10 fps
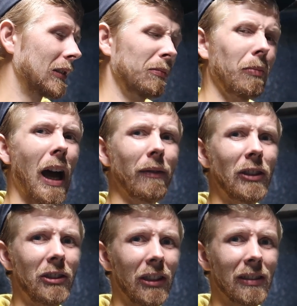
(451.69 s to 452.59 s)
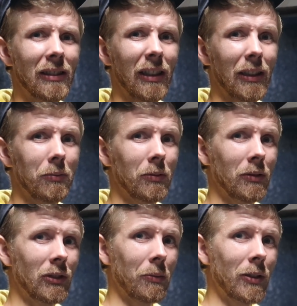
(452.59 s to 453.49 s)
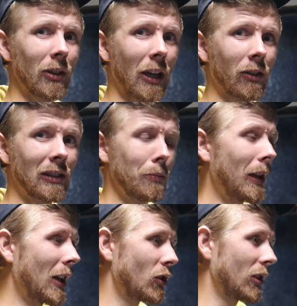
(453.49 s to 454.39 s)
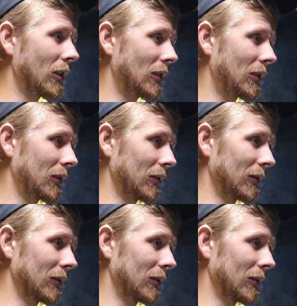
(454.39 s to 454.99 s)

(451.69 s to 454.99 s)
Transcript: bawić się z tym, żeby to jakoś zmierzyć.